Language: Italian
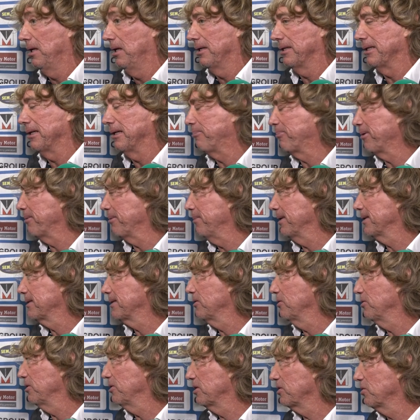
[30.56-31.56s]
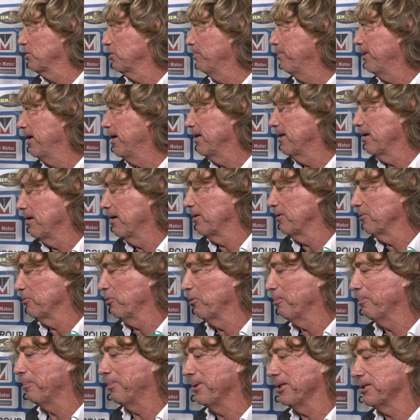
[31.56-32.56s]
la premiazione è stupenda,
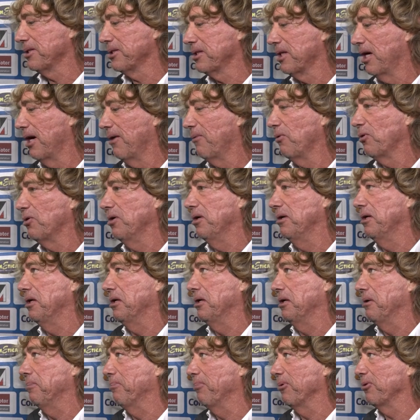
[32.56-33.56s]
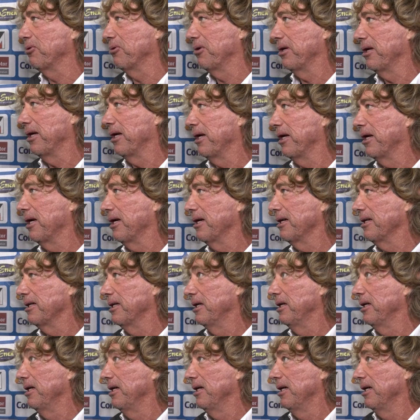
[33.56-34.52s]
non pensavo di poter